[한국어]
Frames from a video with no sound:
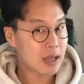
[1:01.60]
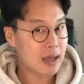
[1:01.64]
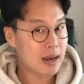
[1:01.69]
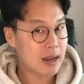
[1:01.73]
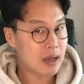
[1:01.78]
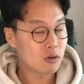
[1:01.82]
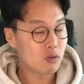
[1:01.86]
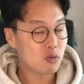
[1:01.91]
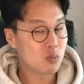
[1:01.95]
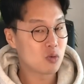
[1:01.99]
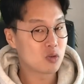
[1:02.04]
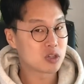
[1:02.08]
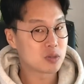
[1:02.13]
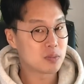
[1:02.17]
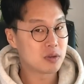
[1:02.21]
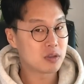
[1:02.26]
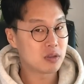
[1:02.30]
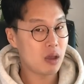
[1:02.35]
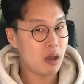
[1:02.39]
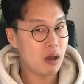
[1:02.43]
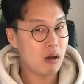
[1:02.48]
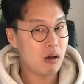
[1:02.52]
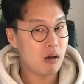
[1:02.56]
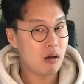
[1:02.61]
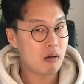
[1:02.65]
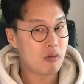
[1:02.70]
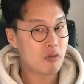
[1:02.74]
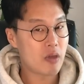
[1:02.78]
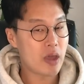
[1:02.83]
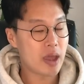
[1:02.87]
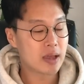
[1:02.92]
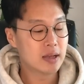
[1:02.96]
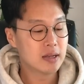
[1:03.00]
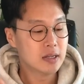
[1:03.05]
다라고 보시면 돼요.
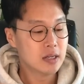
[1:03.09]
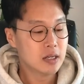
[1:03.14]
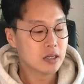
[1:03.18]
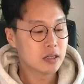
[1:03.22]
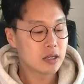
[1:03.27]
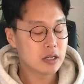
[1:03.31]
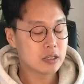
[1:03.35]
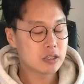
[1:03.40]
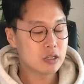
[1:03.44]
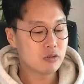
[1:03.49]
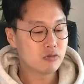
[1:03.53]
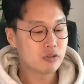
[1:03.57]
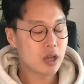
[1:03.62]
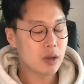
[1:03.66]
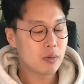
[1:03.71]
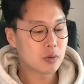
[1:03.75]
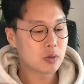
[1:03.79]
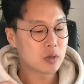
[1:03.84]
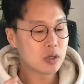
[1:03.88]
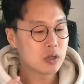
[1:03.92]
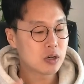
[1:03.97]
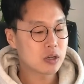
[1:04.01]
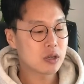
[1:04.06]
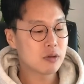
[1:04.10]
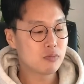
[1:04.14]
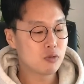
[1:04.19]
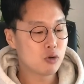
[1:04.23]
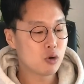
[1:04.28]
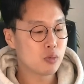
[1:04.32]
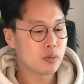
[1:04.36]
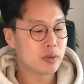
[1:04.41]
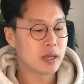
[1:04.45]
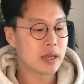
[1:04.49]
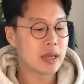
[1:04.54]
네. 그래서 우리가 보통 이렇게
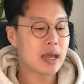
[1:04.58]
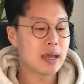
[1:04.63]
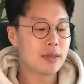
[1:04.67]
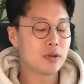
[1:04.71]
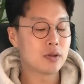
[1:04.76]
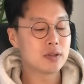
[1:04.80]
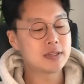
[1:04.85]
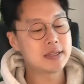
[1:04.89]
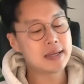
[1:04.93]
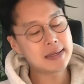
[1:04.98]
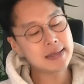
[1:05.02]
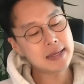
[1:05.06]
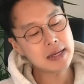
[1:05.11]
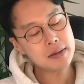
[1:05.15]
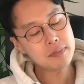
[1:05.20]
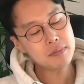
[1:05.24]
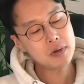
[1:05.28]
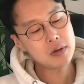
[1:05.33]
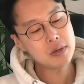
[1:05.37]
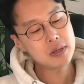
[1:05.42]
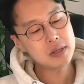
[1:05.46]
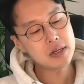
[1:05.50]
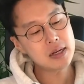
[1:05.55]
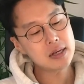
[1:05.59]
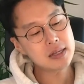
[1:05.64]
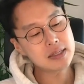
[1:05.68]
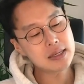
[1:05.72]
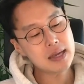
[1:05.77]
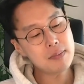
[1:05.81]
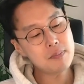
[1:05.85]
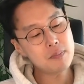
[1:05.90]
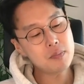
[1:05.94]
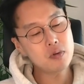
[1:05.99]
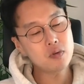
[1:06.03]
물어봅니다. 야, 너 짜장면이랑
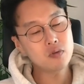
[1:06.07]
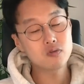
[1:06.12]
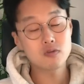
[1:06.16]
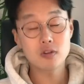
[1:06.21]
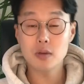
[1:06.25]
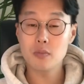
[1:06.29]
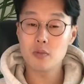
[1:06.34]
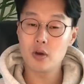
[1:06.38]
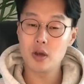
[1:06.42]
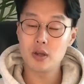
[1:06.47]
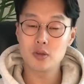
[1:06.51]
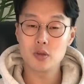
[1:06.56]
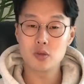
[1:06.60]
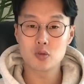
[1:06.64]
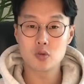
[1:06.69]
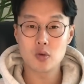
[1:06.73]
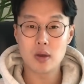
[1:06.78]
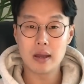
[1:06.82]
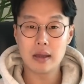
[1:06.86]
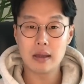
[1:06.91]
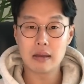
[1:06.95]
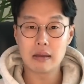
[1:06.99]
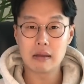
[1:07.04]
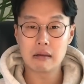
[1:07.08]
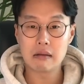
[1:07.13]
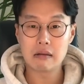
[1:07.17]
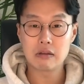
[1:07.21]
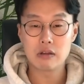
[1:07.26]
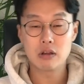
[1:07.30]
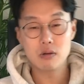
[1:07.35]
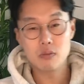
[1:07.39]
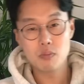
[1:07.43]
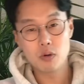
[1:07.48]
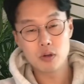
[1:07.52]
짬뽕 중에 뭐가 더 좋아?
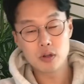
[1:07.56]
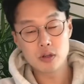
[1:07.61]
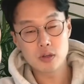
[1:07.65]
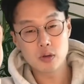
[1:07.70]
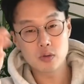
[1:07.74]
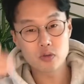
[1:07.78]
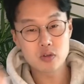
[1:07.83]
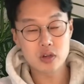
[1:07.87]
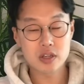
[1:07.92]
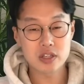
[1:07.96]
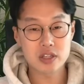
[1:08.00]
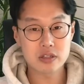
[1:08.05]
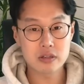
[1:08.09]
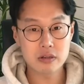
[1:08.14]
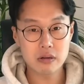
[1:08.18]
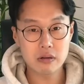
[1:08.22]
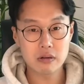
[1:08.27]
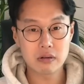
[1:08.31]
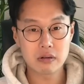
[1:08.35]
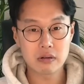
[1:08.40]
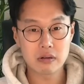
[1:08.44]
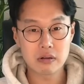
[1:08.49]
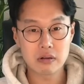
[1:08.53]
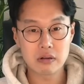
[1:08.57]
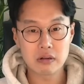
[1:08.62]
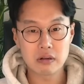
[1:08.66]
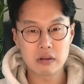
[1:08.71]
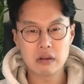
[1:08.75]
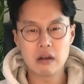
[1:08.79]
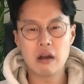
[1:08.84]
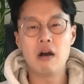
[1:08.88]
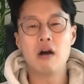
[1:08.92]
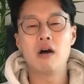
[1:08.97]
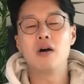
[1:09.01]
여러분 뭘 더 좋아하시죠?
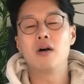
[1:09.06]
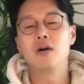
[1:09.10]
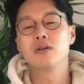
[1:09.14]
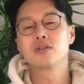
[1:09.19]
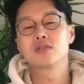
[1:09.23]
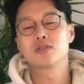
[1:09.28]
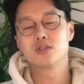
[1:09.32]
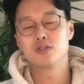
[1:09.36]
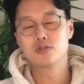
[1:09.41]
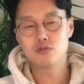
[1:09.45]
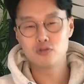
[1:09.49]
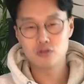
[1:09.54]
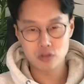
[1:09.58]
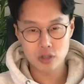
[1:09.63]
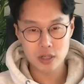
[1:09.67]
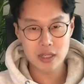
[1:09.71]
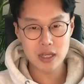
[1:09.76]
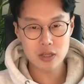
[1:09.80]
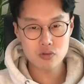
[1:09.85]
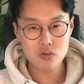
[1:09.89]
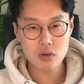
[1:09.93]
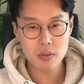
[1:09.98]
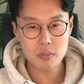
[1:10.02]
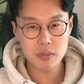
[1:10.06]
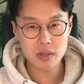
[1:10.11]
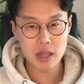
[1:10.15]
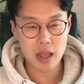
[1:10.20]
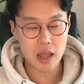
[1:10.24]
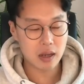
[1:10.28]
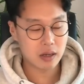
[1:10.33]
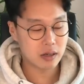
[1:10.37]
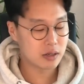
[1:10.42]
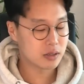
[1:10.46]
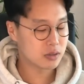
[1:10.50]
어, 전 두 개 다
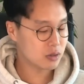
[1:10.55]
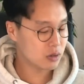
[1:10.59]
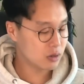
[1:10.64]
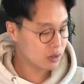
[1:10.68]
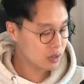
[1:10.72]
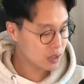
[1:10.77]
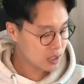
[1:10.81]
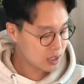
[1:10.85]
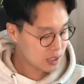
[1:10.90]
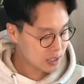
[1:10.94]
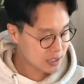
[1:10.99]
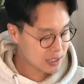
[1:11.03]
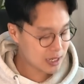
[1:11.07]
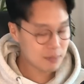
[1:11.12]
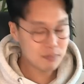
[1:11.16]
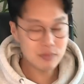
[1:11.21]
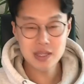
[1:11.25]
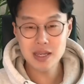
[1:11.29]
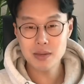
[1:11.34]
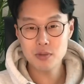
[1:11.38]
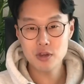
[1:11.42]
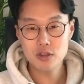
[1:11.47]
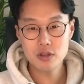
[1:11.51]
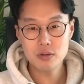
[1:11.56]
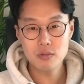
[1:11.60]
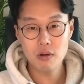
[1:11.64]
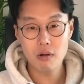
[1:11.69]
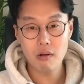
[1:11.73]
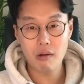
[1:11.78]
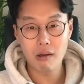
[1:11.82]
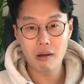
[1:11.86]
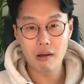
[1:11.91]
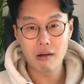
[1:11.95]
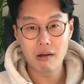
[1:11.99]
좋아합니다. 그래서 짬짜면을
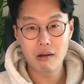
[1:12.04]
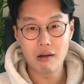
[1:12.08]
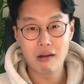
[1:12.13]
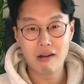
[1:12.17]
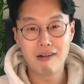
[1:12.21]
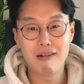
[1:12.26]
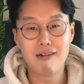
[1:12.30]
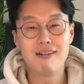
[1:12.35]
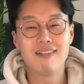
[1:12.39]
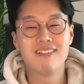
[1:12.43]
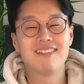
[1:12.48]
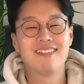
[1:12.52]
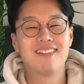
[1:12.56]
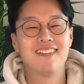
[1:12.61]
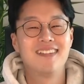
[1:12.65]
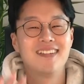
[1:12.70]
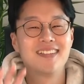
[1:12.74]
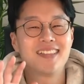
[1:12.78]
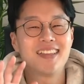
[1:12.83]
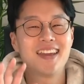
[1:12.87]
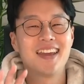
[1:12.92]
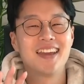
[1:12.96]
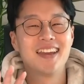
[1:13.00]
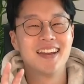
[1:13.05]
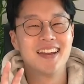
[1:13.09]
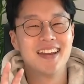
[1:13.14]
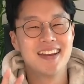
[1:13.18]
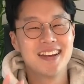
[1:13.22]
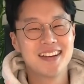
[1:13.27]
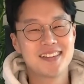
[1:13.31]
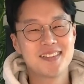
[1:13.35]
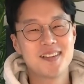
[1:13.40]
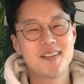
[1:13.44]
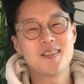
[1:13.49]
먹어요. 어, 네.
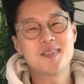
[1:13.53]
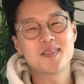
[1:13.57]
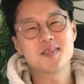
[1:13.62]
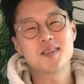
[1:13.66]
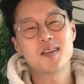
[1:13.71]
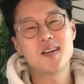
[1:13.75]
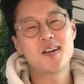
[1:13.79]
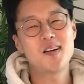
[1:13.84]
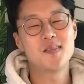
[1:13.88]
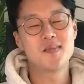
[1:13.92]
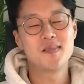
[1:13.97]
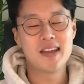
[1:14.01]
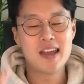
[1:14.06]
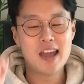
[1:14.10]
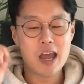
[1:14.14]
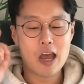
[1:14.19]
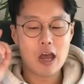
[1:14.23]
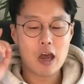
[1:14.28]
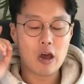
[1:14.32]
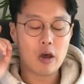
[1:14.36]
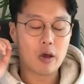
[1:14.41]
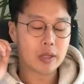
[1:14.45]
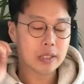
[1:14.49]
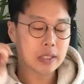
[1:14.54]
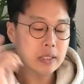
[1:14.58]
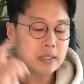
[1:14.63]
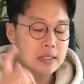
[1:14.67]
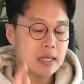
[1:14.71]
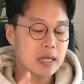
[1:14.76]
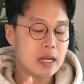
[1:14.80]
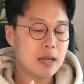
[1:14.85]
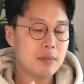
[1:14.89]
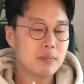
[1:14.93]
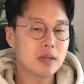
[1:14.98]
그런 것처럼 어, 떤
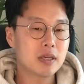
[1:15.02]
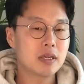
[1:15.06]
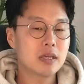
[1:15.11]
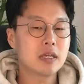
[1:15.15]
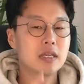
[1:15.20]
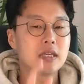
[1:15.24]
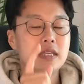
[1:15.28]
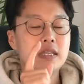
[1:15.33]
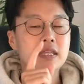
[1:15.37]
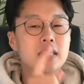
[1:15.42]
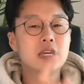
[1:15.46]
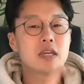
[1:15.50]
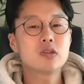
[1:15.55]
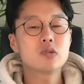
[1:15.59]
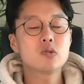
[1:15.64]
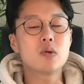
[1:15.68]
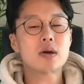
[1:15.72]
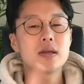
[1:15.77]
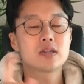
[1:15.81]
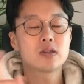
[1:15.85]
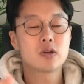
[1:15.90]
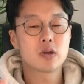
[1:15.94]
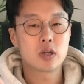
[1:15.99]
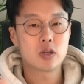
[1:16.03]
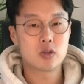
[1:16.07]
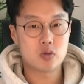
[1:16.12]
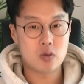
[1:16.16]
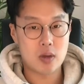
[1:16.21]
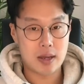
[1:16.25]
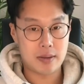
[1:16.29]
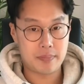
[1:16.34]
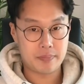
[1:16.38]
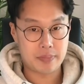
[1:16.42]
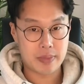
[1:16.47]
사람이 이게 좋아, 저게
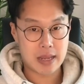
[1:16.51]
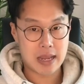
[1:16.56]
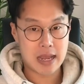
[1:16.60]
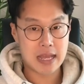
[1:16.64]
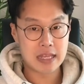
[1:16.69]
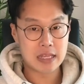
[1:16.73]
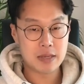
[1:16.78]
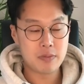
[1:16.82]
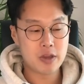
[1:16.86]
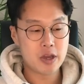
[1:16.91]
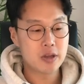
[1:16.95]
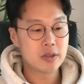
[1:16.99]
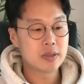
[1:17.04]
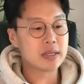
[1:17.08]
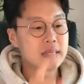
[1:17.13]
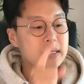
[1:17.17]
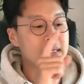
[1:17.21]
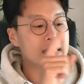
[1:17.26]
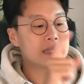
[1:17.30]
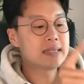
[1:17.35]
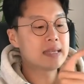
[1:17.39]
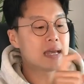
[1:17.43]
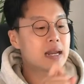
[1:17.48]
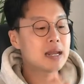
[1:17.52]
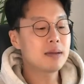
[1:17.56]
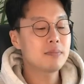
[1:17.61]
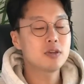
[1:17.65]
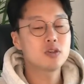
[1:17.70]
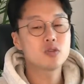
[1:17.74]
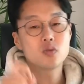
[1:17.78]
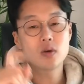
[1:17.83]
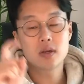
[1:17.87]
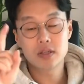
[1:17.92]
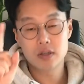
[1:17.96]
좋아. 아니면 이
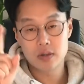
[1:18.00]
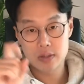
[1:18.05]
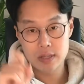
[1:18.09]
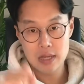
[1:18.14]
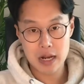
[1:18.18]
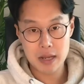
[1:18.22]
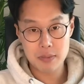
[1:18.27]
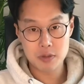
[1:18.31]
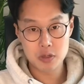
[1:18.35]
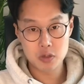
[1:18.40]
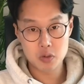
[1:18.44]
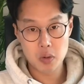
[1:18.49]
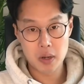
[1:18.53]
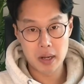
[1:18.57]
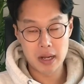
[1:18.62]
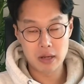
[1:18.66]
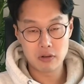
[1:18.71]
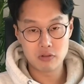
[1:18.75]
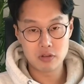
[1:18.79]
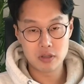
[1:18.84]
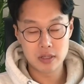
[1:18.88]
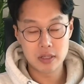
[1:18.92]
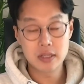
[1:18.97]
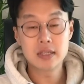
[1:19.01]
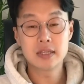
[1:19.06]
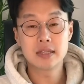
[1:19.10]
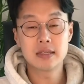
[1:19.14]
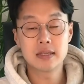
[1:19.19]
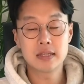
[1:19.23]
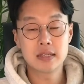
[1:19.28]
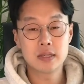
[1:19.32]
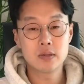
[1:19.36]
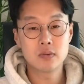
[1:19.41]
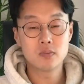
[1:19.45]
사람이 좋아, 저 사람이 좋아라고
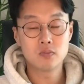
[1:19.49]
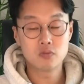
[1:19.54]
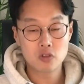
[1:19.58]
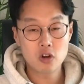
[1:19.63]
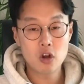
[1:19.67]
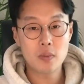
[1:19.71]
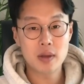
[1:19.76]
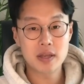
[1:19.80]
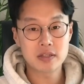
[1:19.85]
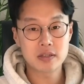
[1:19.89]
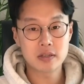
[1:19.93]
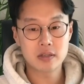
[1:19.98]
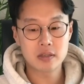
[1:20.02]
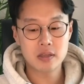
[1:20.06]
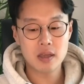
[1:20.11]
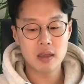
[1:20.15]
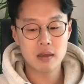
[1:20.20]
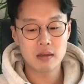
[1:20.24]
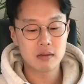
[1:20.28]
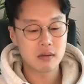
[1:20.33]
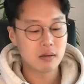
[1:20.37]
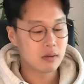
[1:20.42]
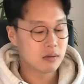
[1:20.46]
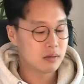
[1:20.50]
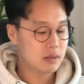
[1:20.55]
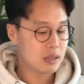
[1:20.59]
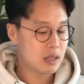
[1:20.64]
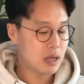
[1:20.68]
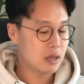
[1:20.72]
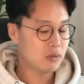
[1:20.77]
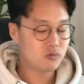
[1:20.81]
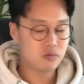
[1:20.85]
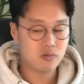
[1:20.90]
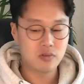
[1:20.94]
물어봤을 때
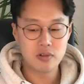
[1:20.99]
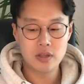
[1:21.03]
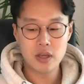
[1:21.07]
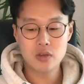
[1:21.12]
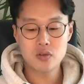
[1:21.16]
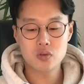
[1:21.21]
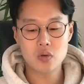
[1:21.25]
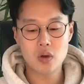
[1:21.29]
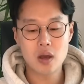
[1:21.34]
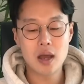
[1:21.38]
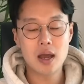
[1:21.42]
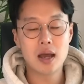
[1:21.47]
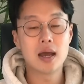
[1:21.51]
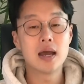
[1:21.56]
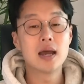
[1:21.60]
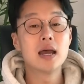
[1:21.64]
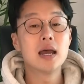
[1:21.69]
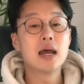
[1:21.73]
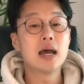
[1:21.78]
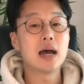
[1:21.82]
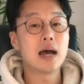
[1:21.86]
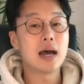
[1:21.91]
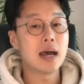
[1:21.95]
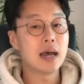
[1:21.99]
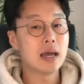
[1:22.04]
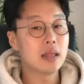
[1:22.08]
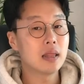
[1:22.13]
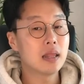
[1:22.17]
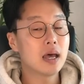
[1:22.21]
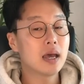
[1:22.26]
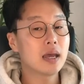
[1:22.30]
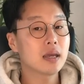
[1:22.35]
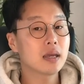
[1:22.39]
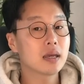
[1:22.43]
나 둘 다 좋아. I
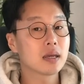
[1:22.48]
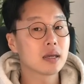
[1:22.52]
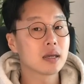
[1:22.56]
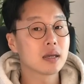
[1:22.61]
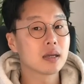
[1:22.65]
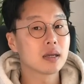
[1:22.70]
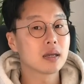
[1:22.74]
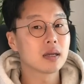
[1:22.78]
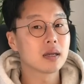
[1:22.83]
like